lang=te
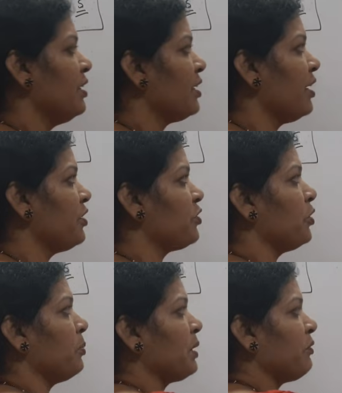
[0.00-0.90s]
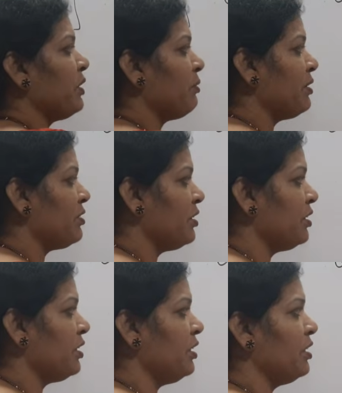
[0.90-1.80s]
ఇట్లా ఇచ్చాడు మనకు ఫ్రీక్వెన్సీ
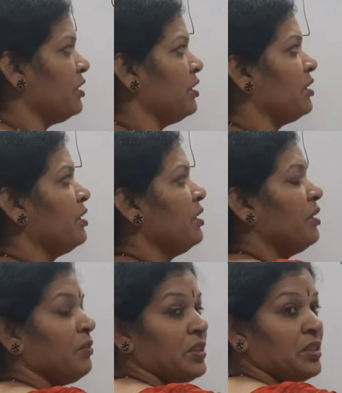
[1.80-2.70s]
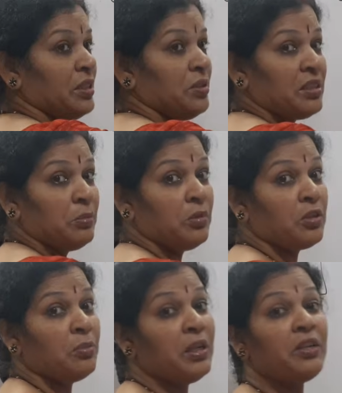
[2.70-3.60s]
ఏంటి ఇది ఫస్ట్ ఏం చేసాము
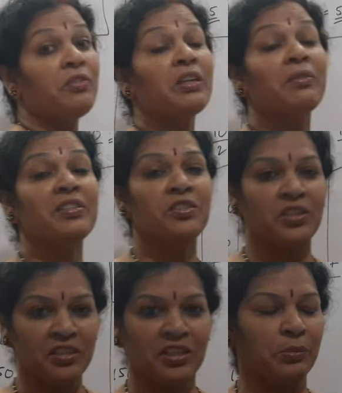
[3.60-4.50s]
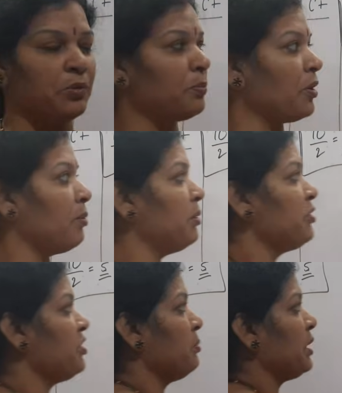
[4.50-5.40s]
క్యూములేటివ్ ఫ్రీక్వెన్సీ చేసాము ప్రాబ్లం
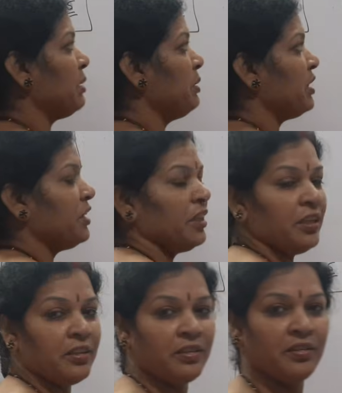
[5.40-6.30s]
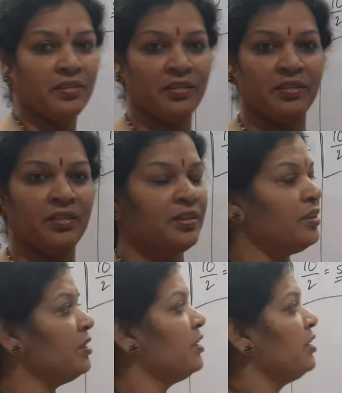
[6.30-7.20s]
ఇచ్చింది మాత్రం ఈ రెండే
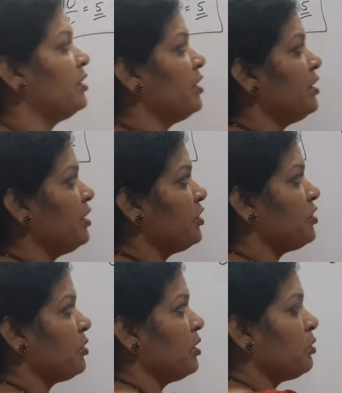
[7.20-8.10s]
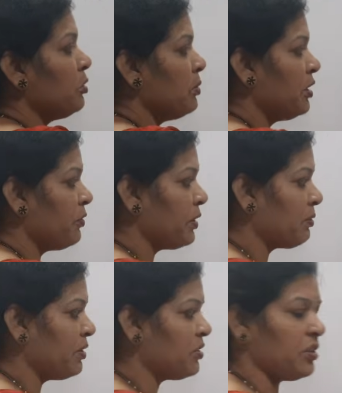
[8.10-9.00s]
ఈ రెండే ఇచ్చాడు నేను క్యూములేటివ్
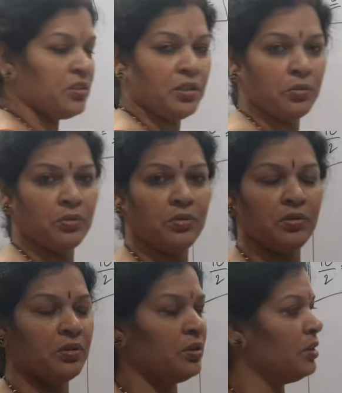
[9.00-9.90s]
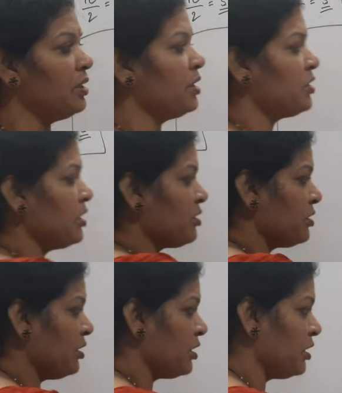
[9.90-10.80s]
ఫ్రీక్వెన్సీ చేశాను
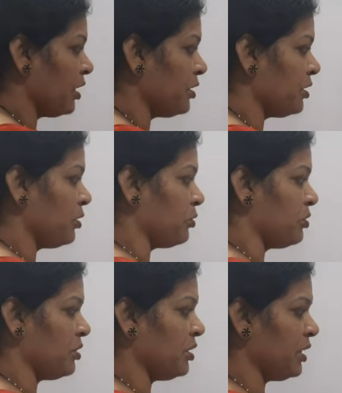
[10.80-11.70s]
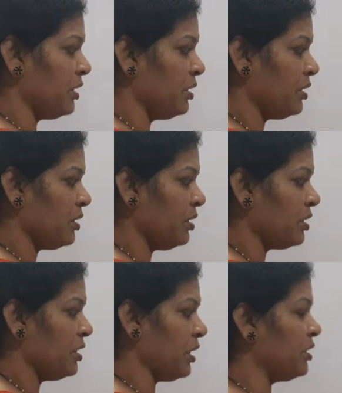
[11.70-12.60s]
చేస్తే త్రీ నైంటీ నైన్ వచ్చింది అంటే ఎన్ ఎంత
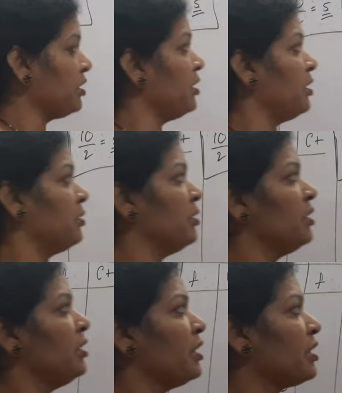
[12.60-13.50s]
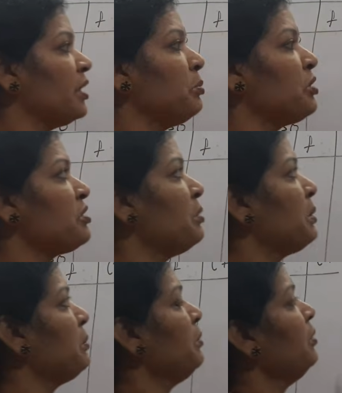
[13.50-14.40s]
త్రీ నైంటీ నైన్ ఇక్కడ ఏం చేస్తాం
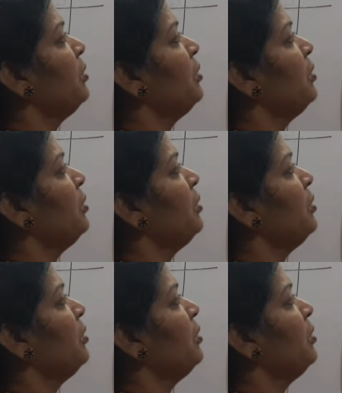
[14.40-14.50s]
మనము